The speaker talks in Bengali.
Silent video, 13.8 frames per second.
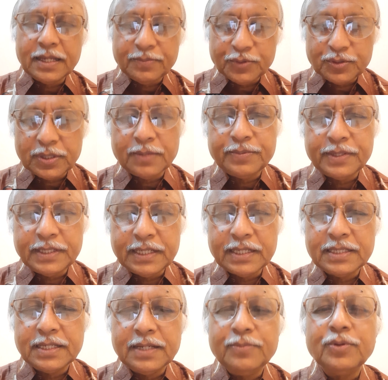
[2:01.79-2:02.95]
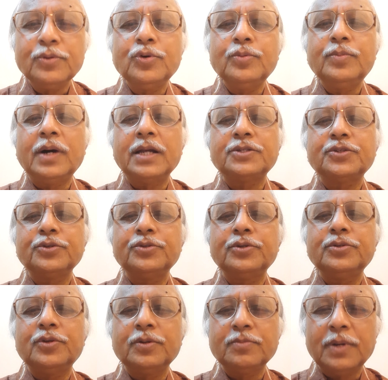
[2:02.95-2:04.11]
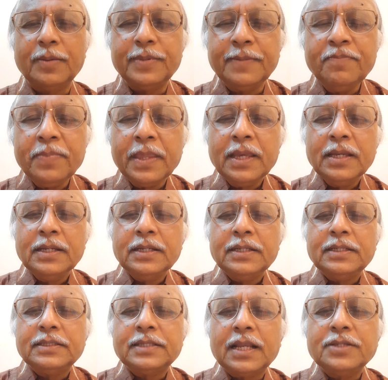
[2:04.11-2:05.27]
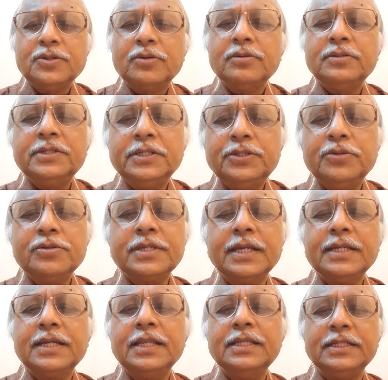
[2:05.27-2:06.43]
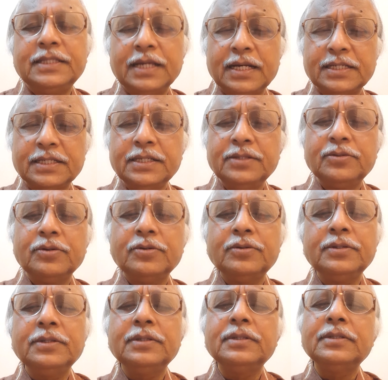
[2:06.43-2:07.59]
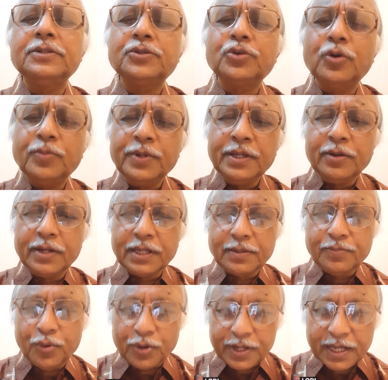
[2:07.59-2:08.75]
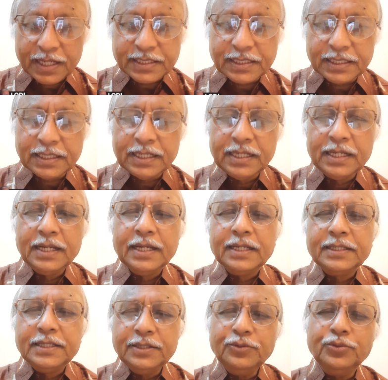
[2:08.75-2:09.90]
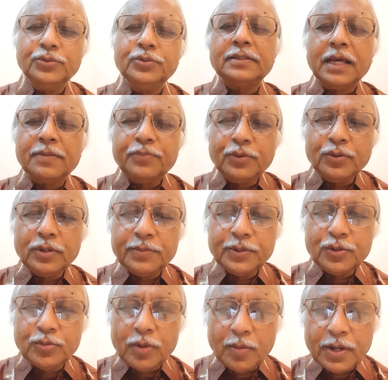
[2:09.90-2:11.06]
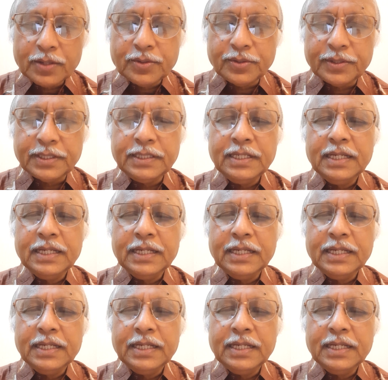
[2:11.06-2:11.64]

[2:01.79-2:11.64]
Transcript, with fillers: কেমোথেরাপি নিয়েছে এবং খুব আশ্চর্যজনকভাবে তারা যখন দ্বিতীয় সাইকেল নিতে আসে তখন সময়ের অনেক পরে আসে কিন্তু তারপরেও আমি খুব অবাক হই